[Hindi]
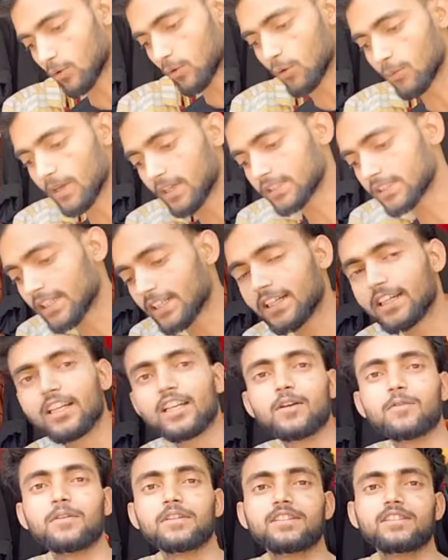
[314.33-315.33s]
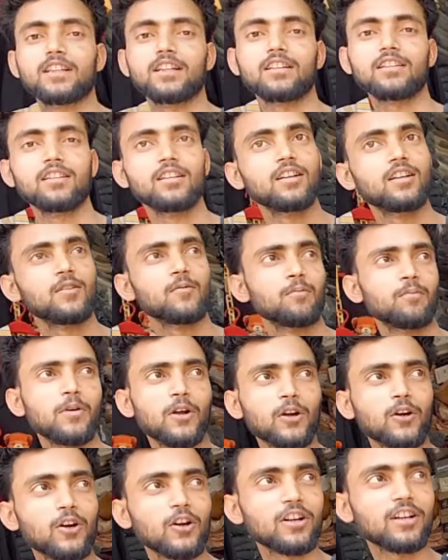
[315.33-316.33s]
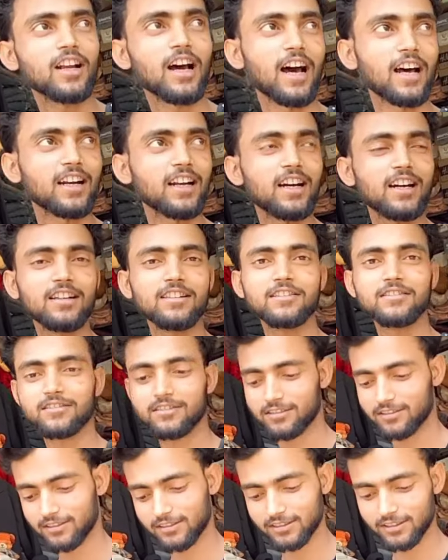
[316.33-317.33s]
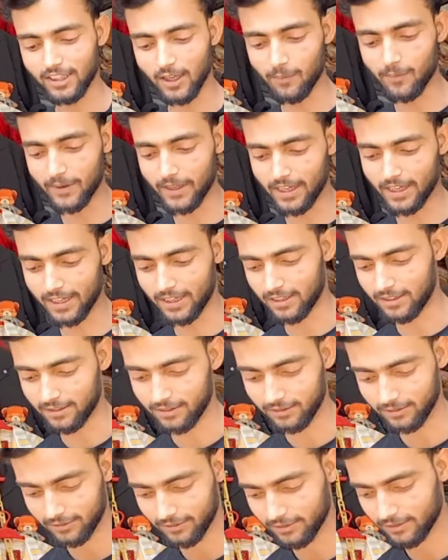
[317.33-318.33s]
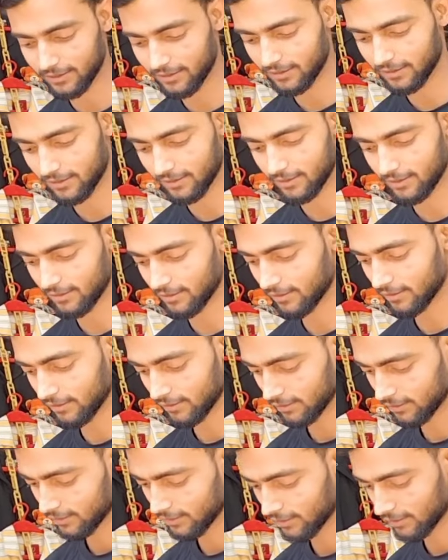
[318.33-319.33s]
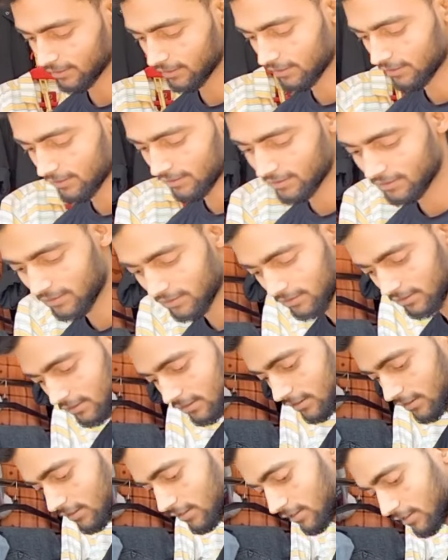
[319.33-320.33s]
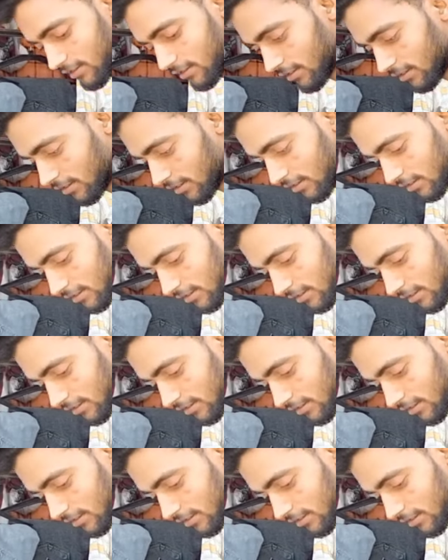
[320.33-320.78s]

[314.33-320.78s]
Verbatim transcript: भैया भी सही रेट लगा देंगे गाइस फिर हम आपको बताएंगे यहीं से ले जाना सही रेट लगाया तो